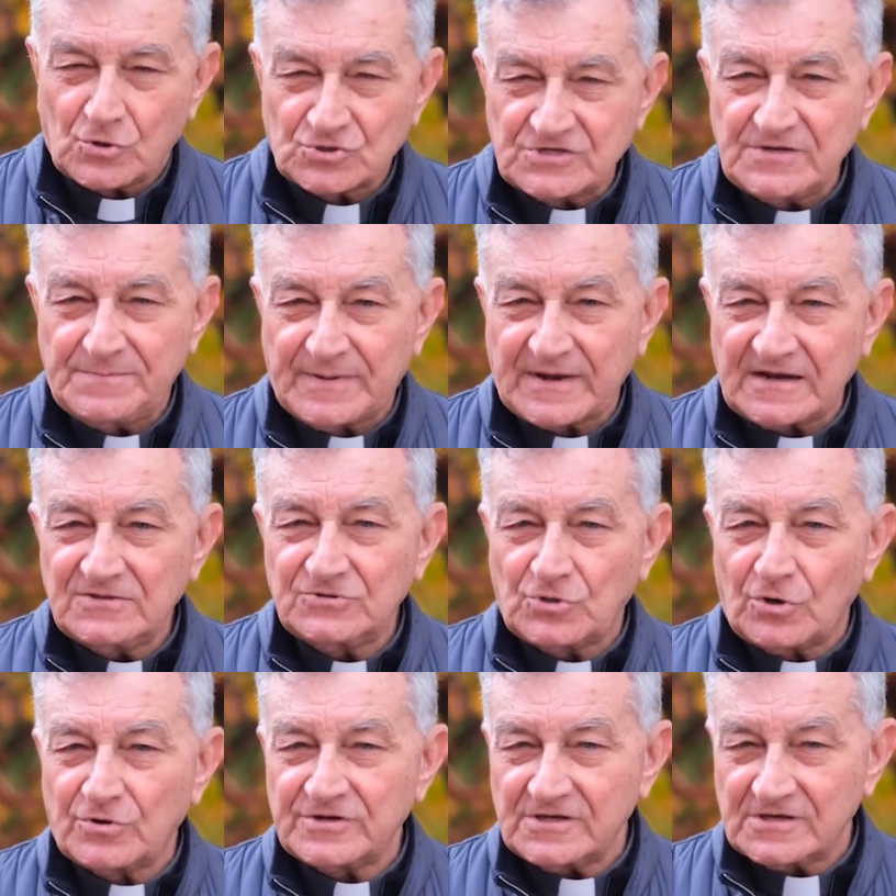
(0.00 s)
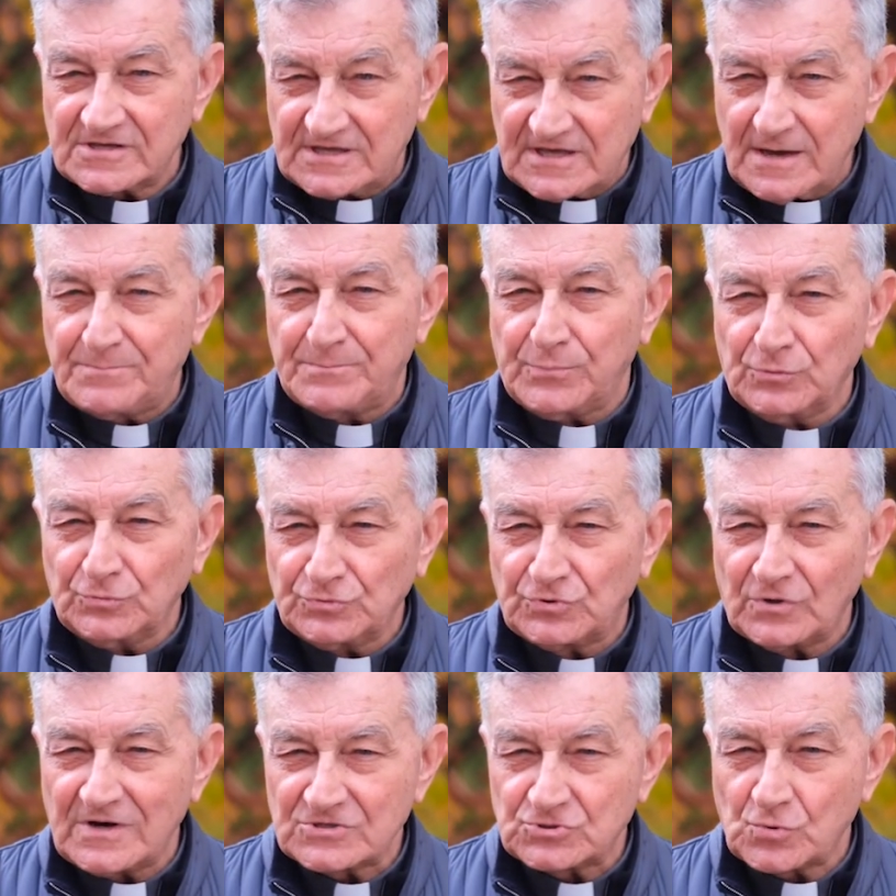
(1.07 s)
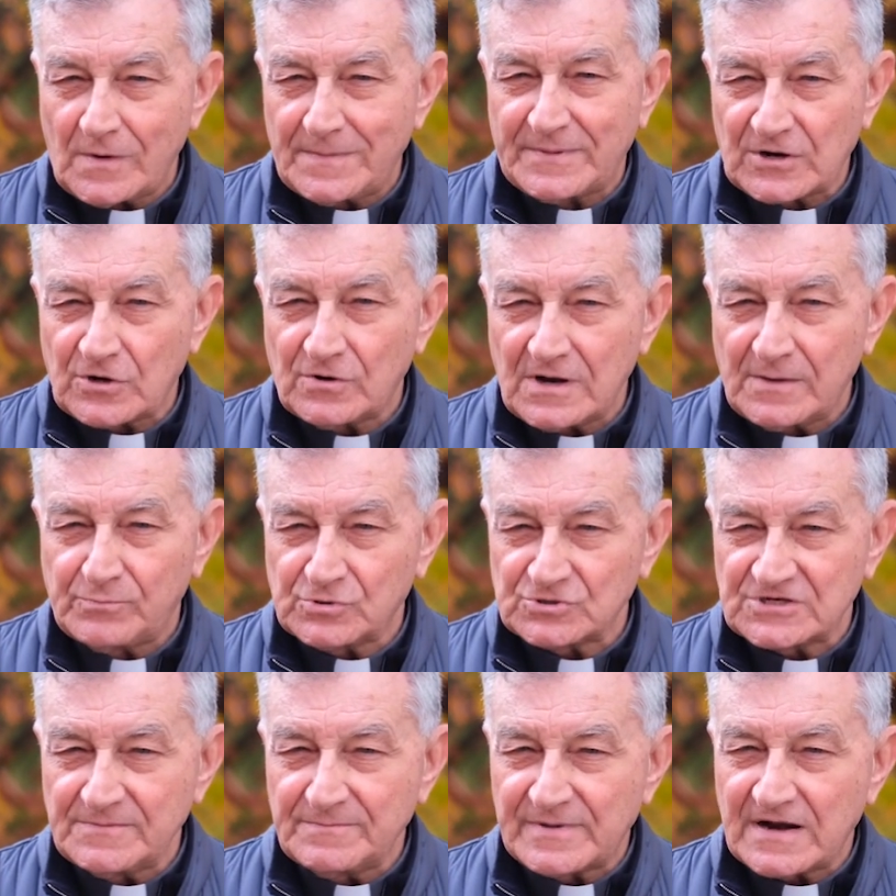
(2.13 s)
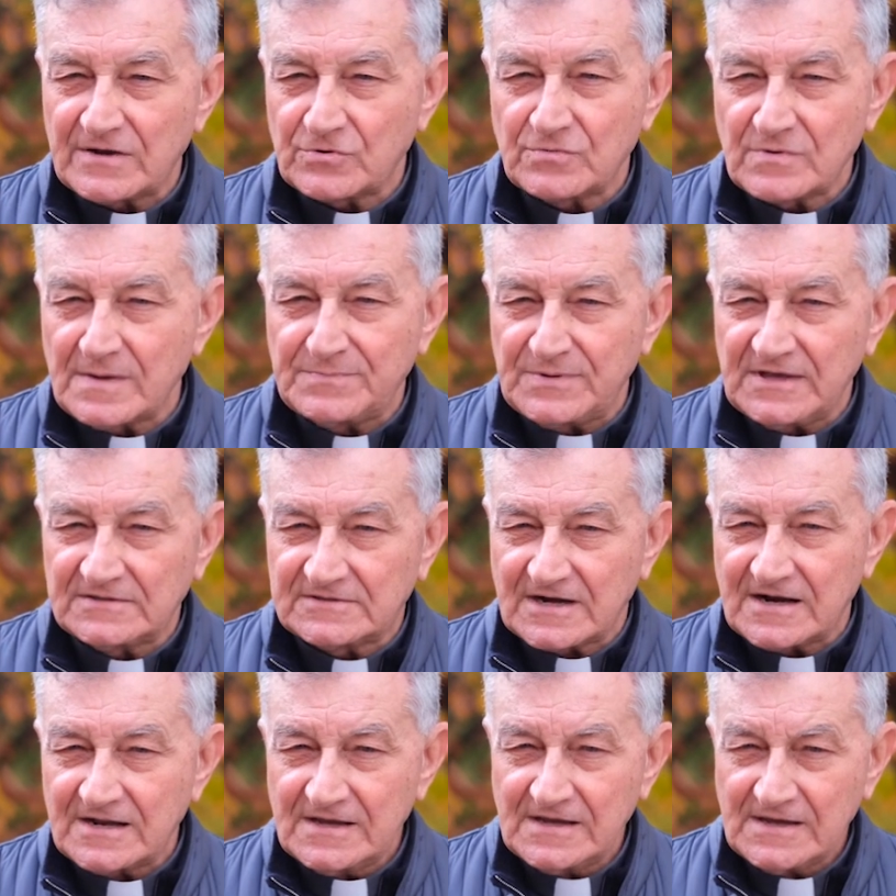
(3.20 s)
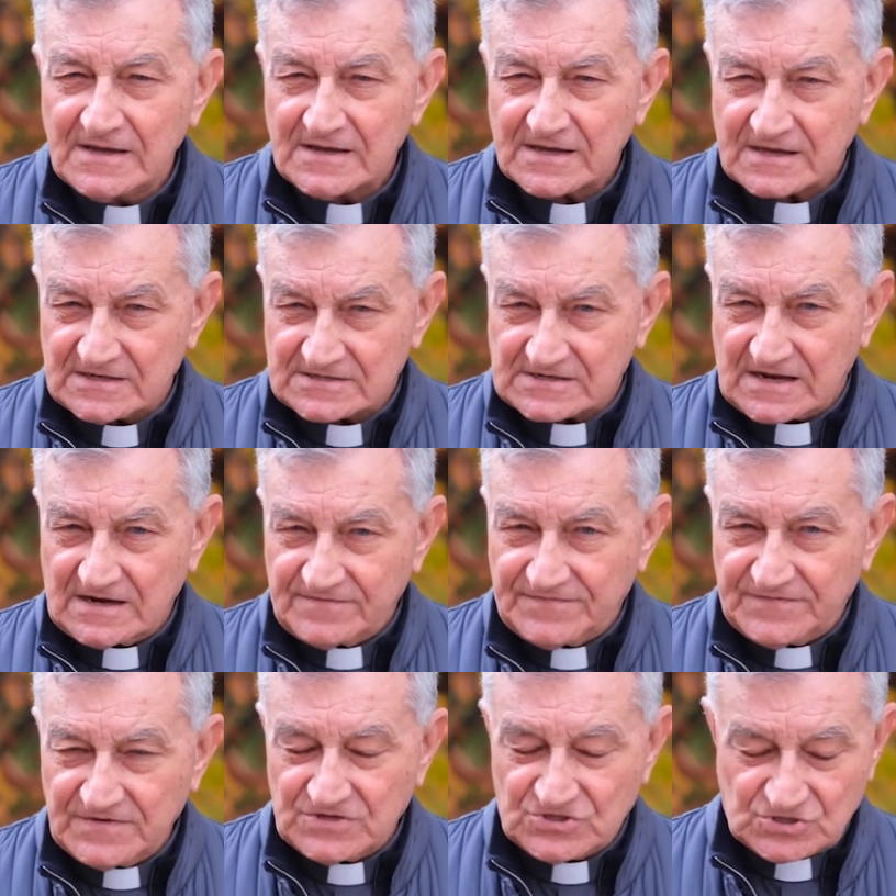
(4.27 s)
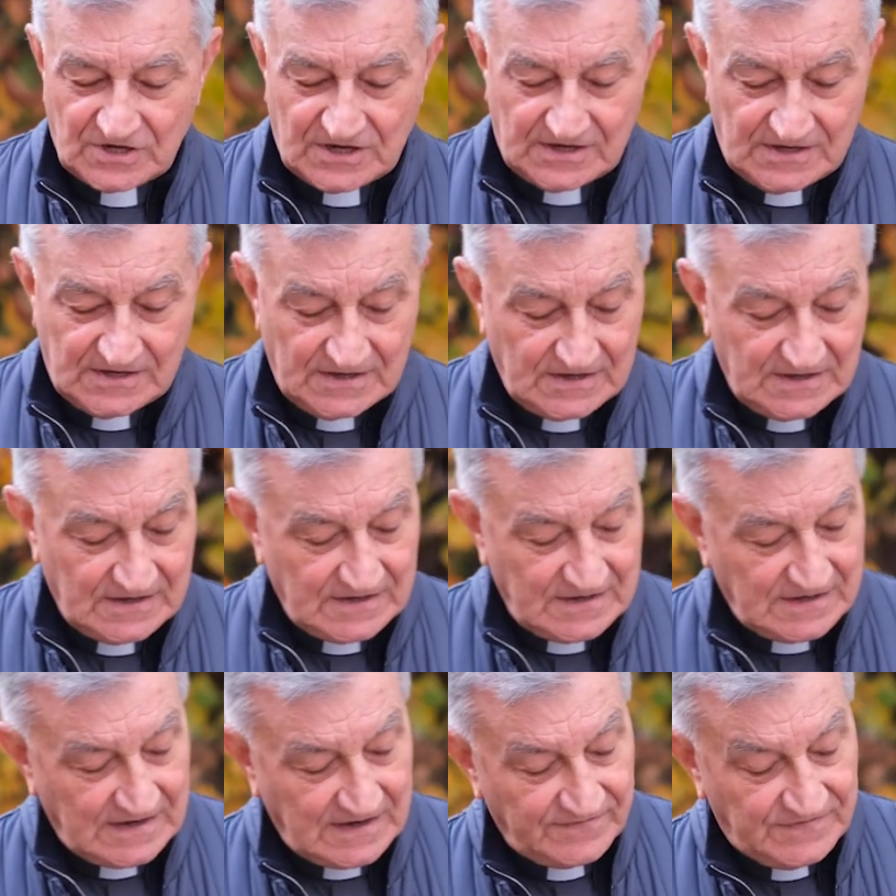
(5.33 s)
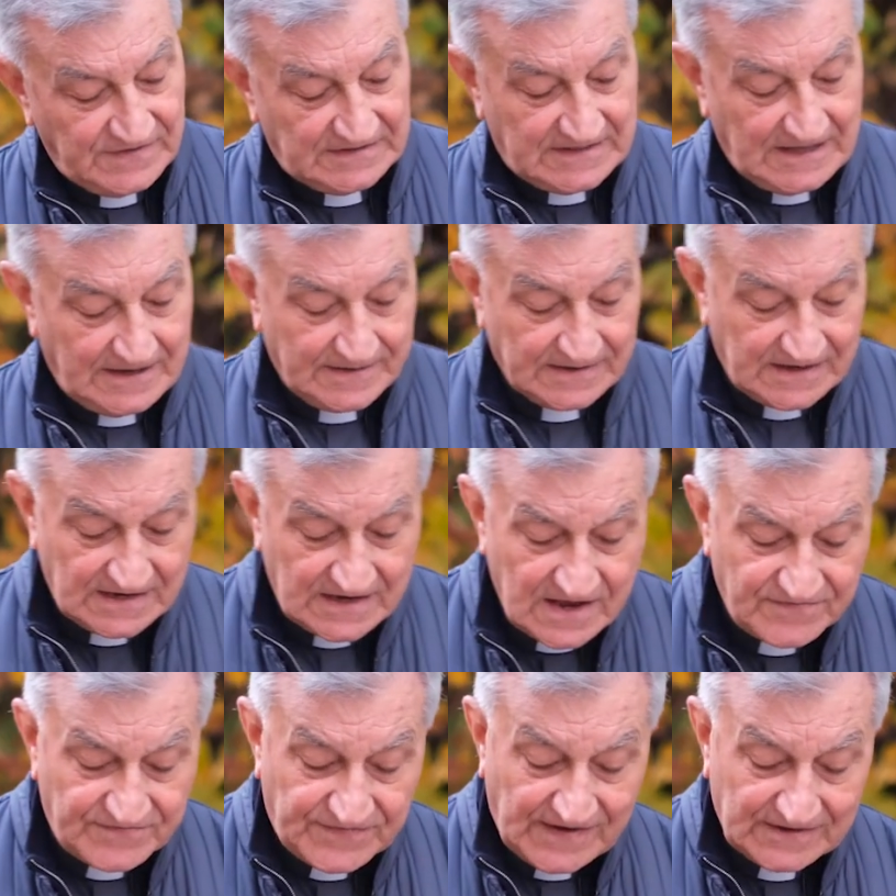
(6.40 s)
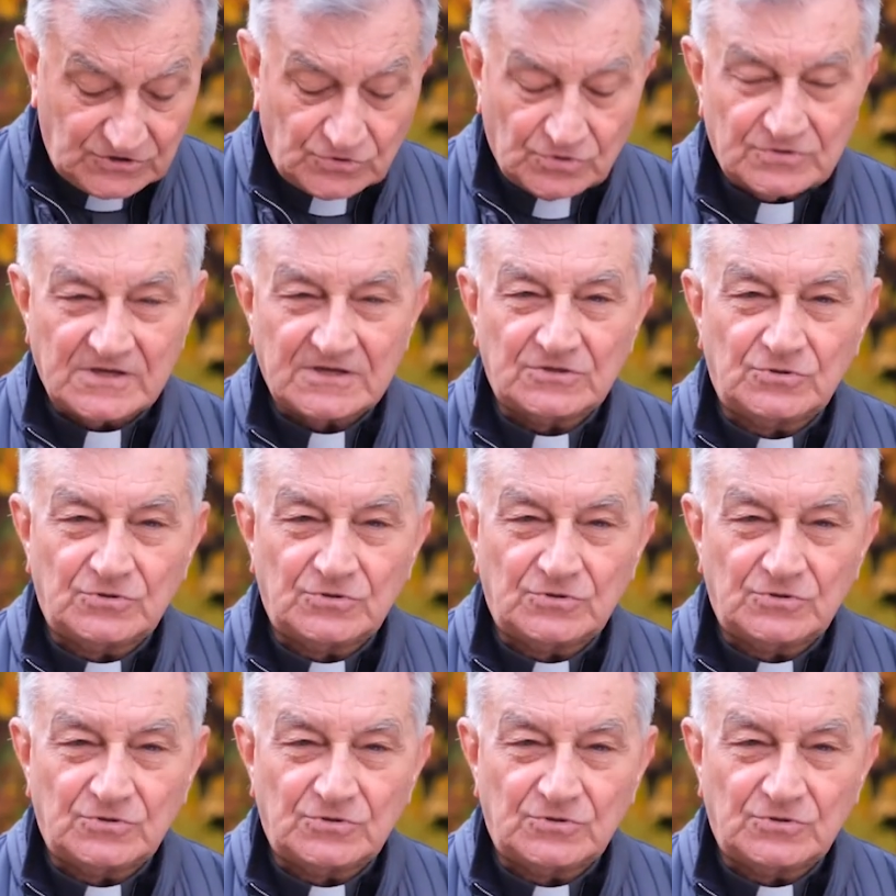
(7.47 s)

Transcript: così perentoria che appunto la sua parola può sembrare una pietra che scalfisce la vita, che ne hai fatto dei